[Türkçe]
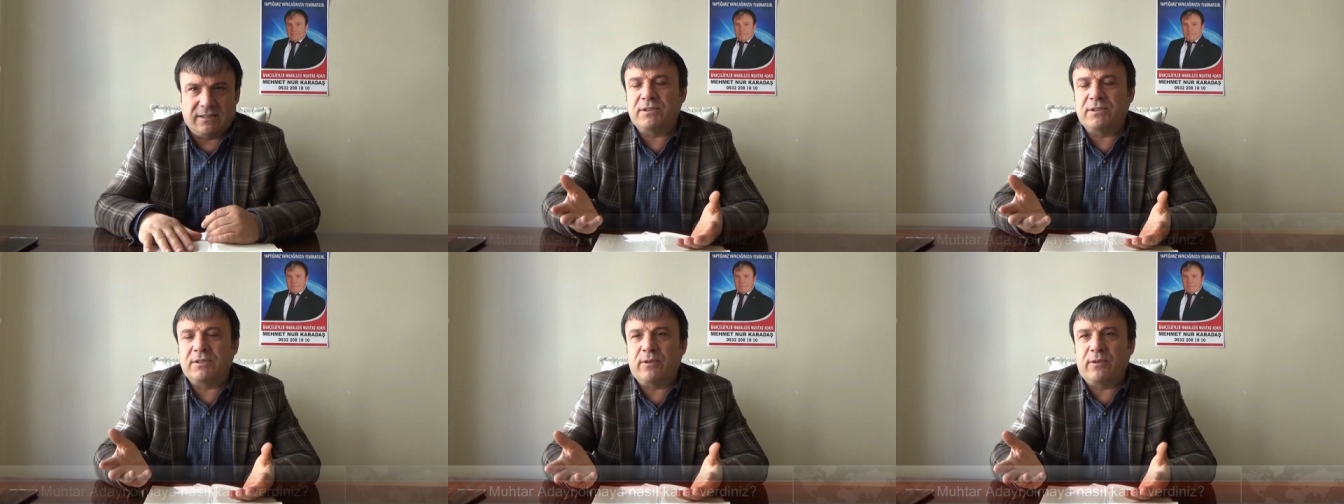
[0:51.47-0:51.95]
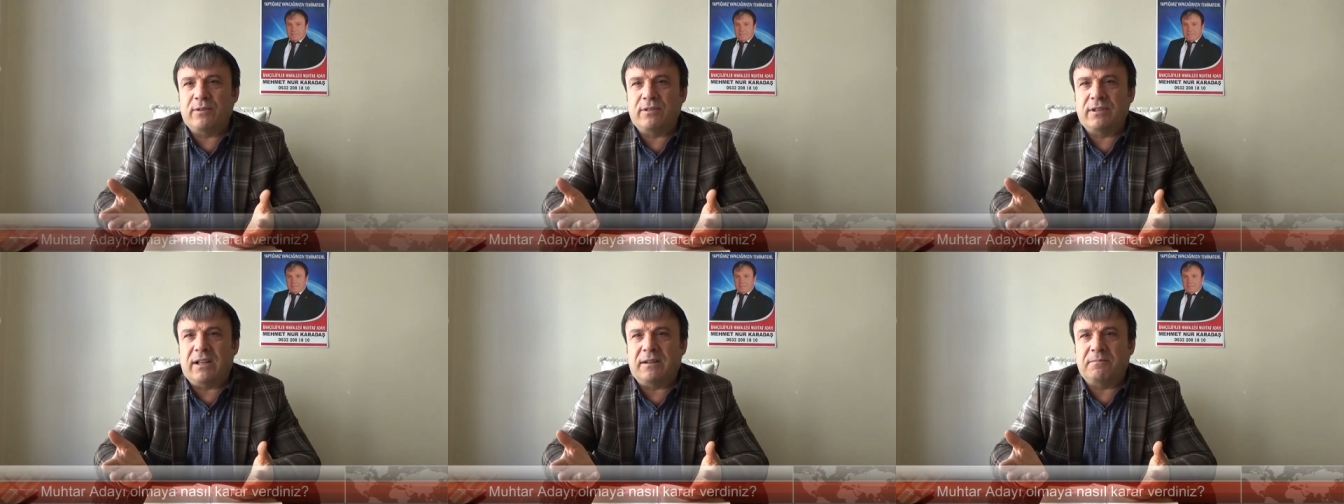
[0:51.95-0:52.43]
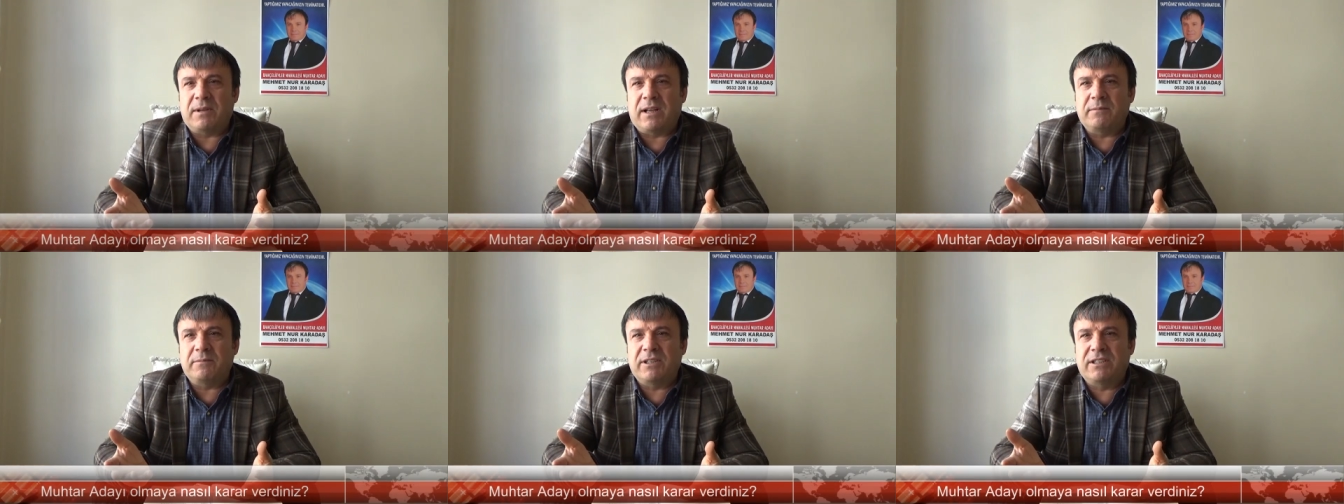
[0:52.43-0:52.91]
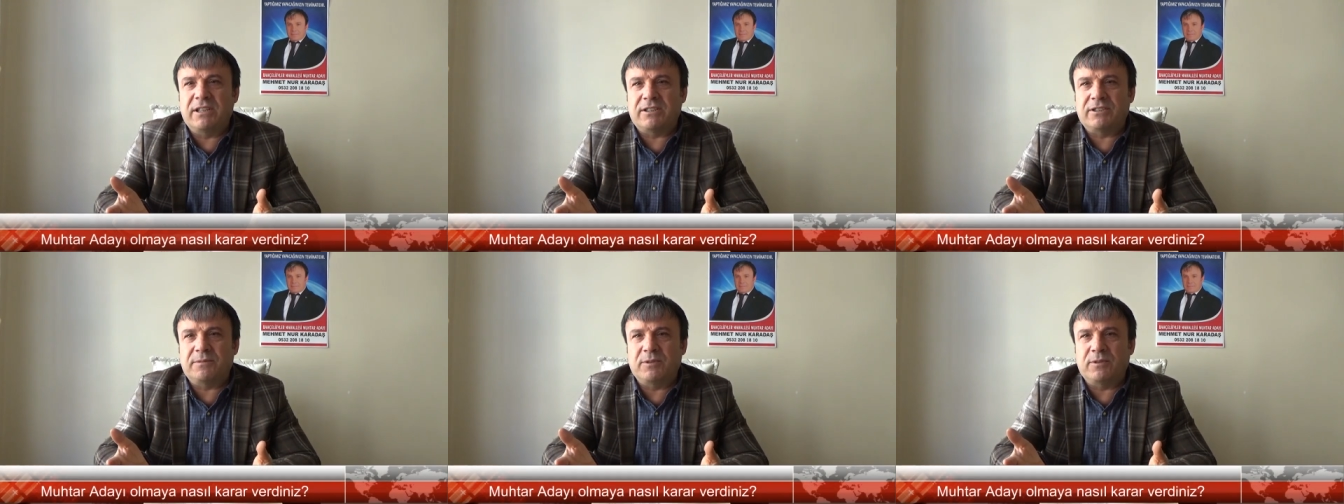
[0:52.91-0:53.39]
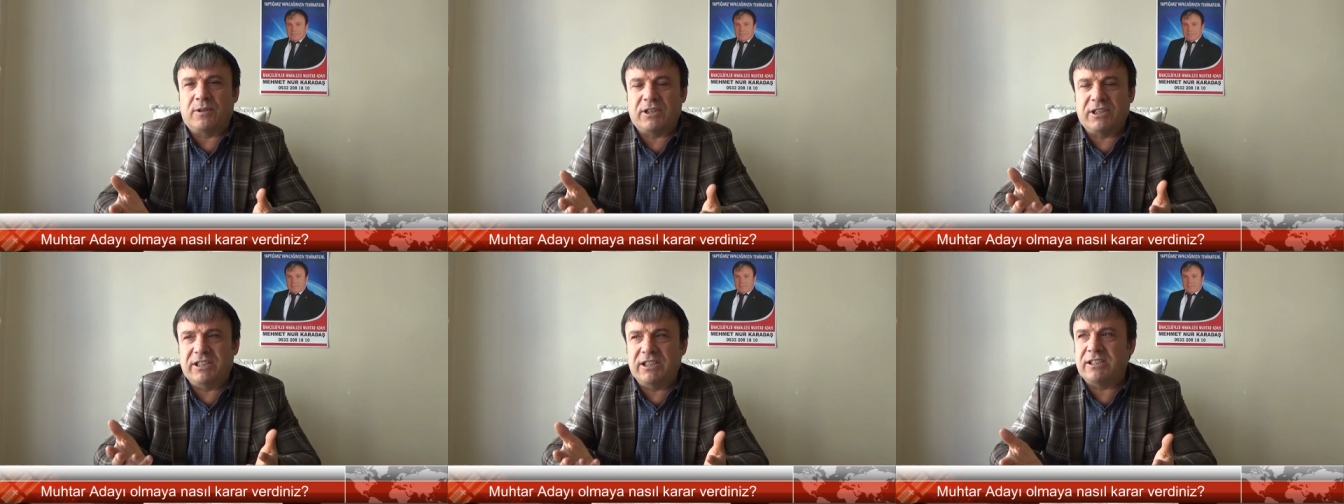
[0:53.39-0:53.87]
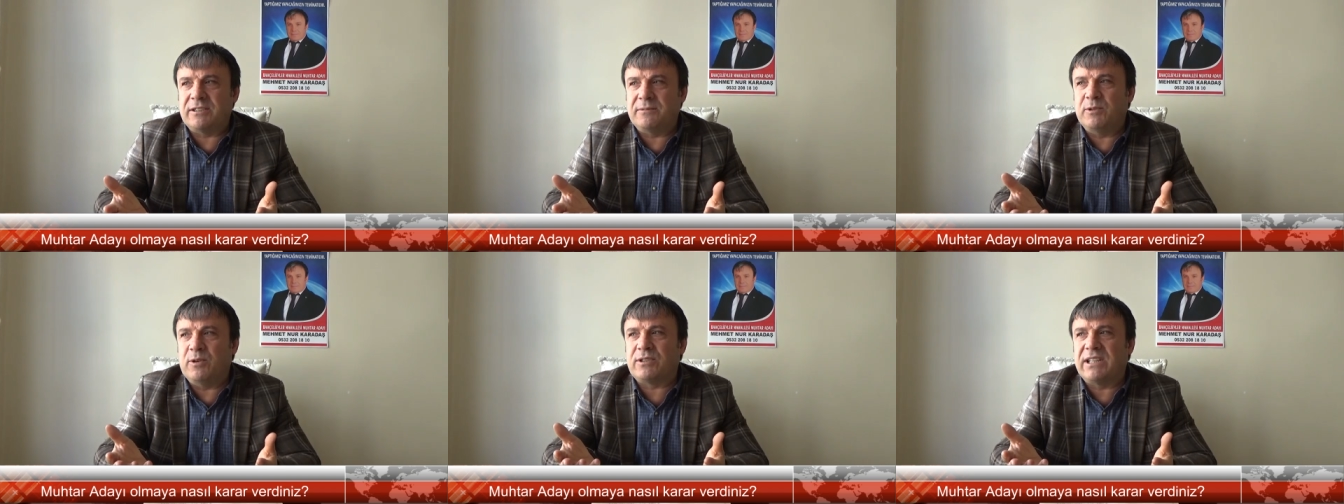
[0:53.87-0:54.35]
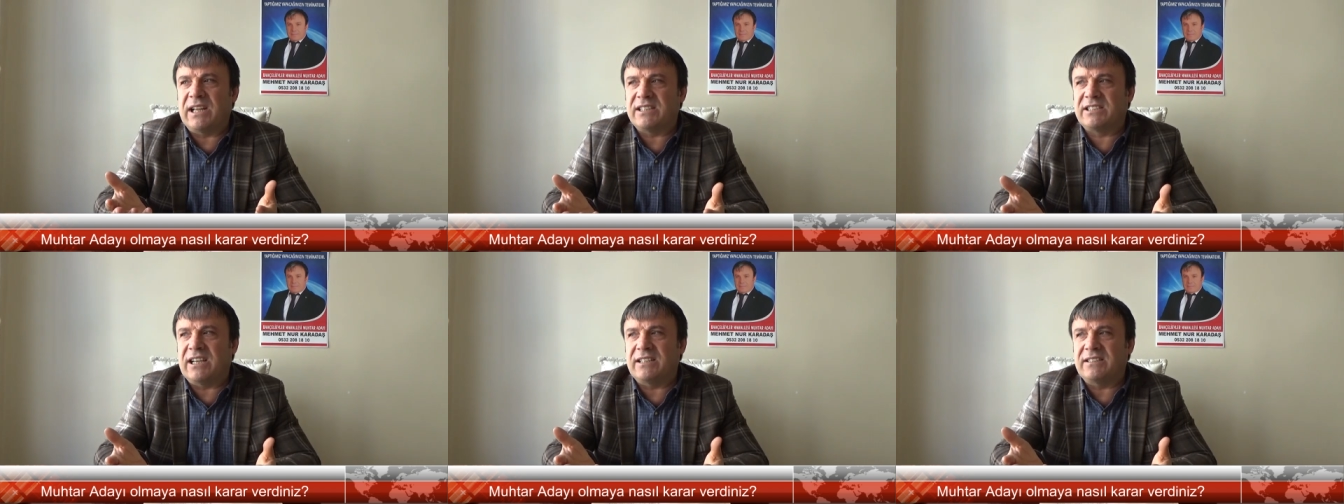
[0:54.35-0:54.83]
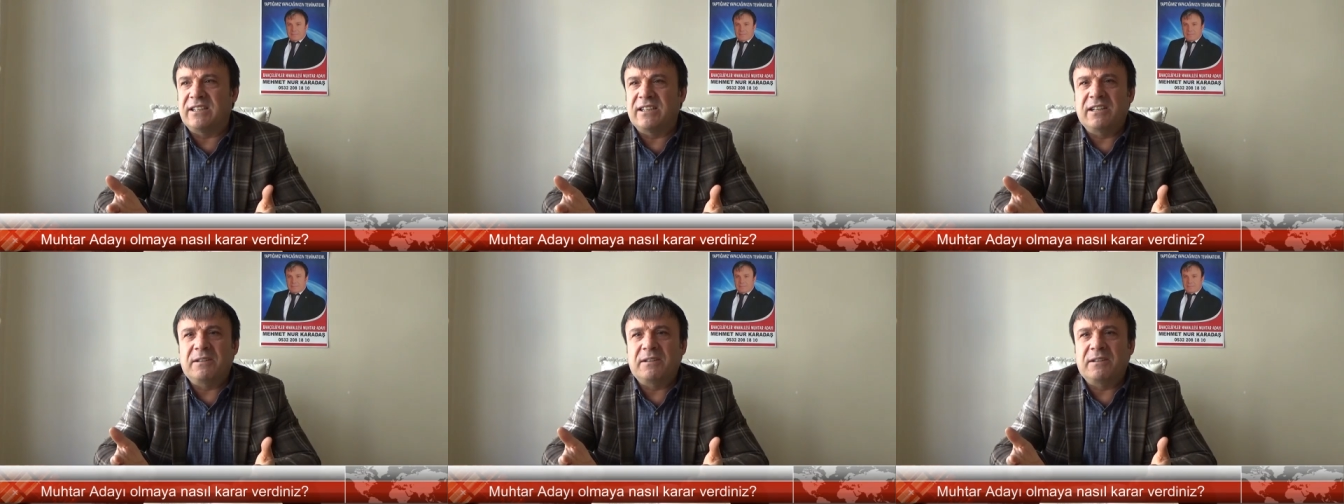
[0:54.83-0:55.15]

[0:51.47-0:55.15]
Biz gönülden benim ihtiyacım yok. İhtiyacım yok derken